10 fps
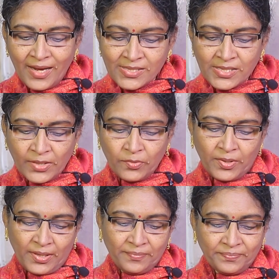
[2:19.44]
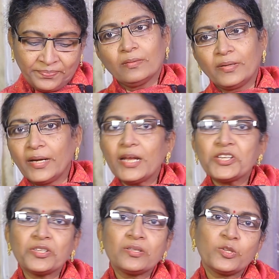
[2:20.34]
నెక్స్ట్ ఇంకోటి
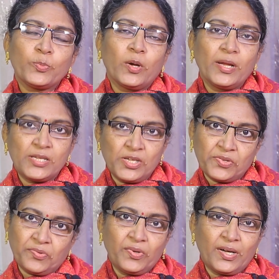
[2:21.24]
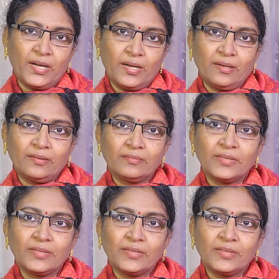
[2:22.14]
రిలేషన్స్ స్పాయిల్ చేసుకుంటాడండి